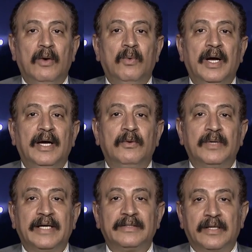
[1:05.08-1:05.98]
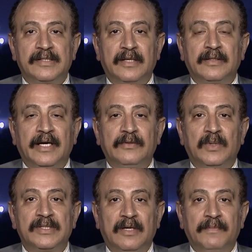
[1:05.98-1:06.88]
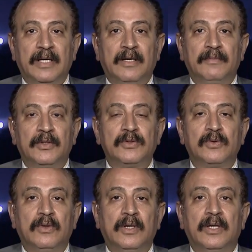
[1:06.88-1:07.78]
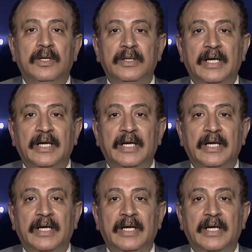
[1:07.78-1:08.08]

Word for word: وهناك دراسات جدوى سابقة منذ آه،